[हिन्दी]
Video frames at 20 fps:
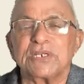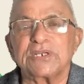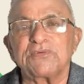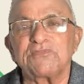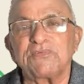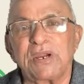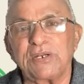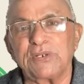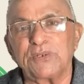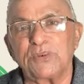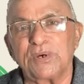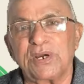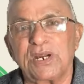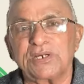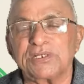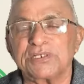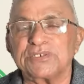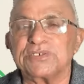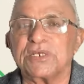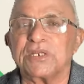सर्टिफाइड योगा
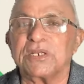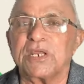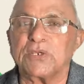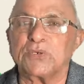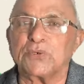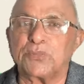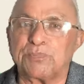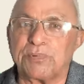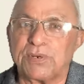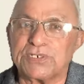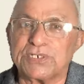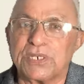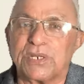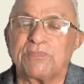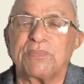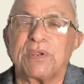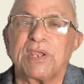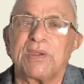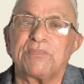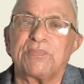टीचर एक्यूप्रेशर
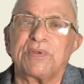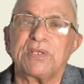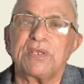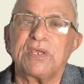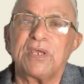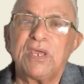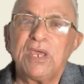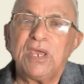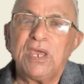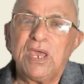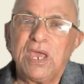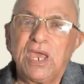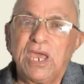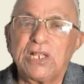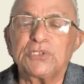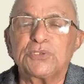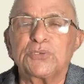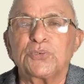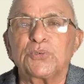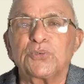में एमडी
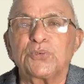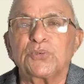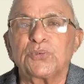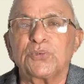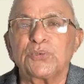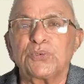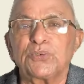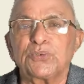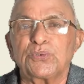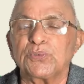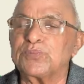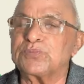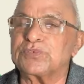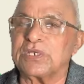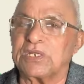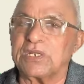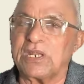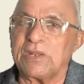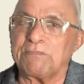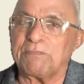हेल्थ गुरुकुल यूट्यूब
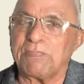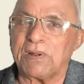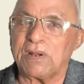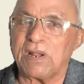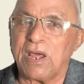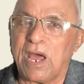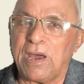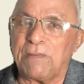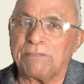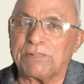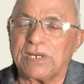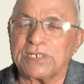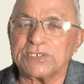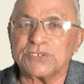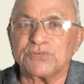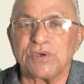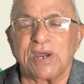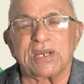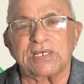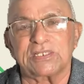चैनल पर आपका
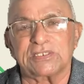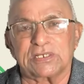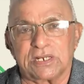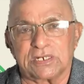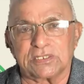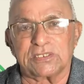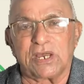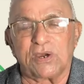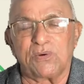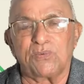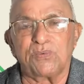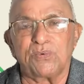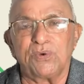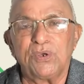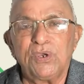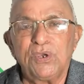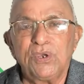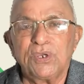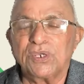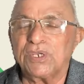स्वागत करता हूं
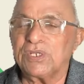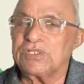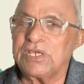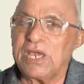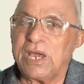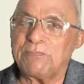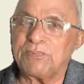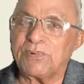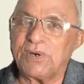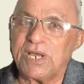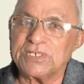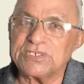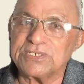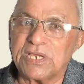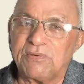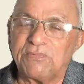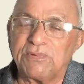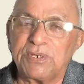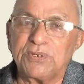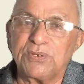यदि आपको आज
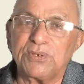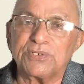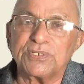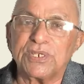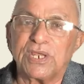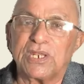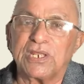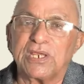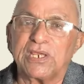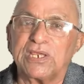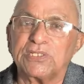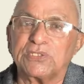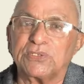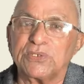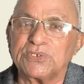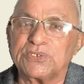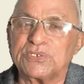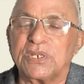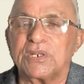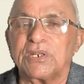का वीडियो अच्छा लगे तो
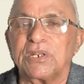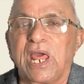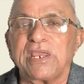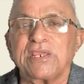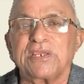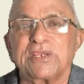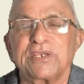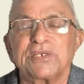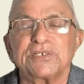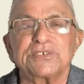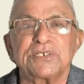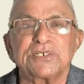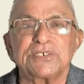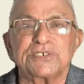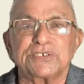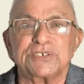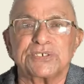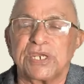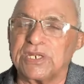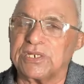इसे लाइक कीजिए
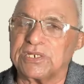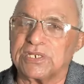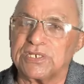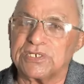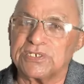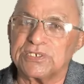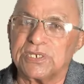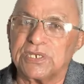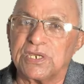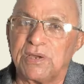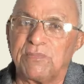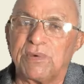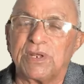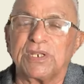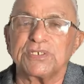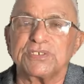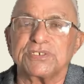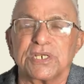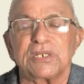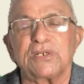शेयर कीजिए
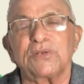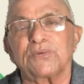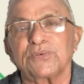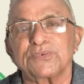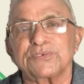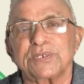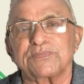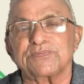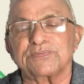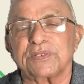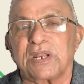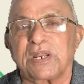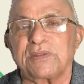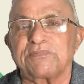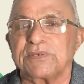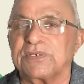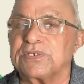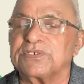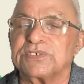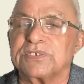हमारे चैनल को सब्सक्राइब
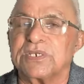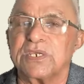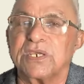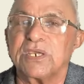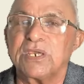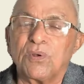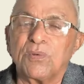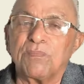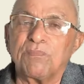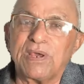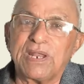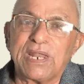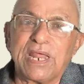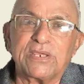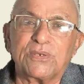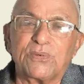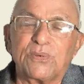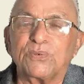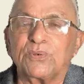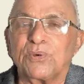कीजिए और बेल
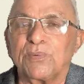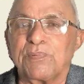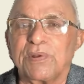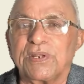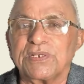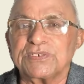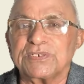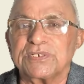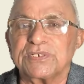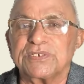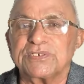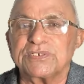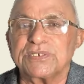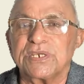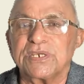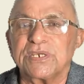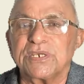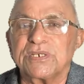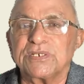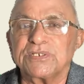आइकॉन को प्रेस
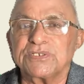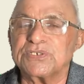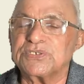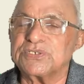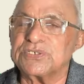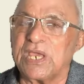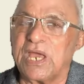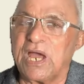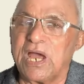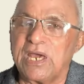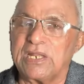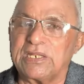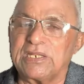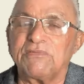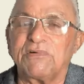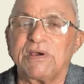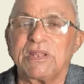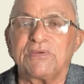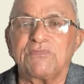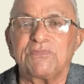कीजिए जिससे आने
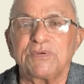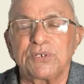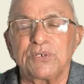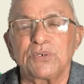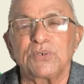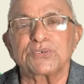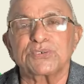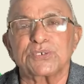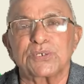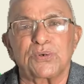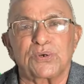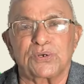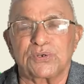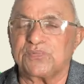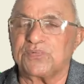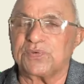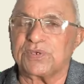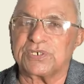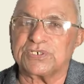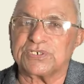वाले वीडियोस की
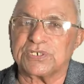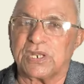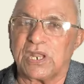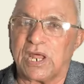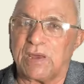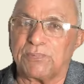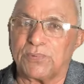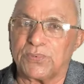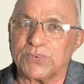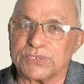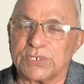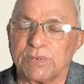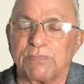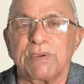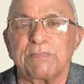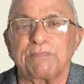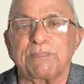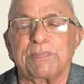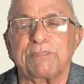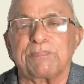नोटिफिकेशन आपको
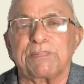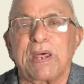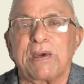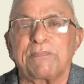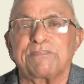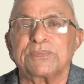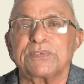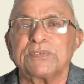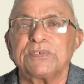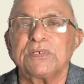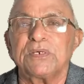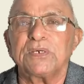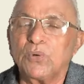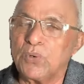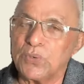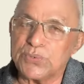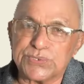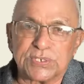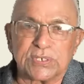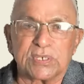समय पर प्राप्त
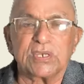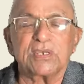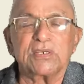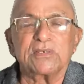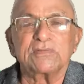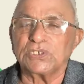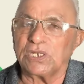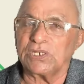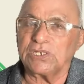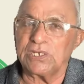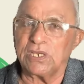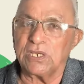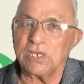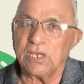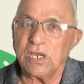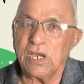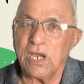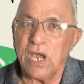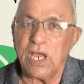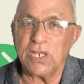हो सके
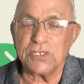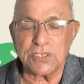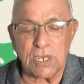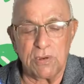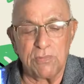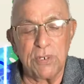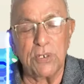चलिए आज का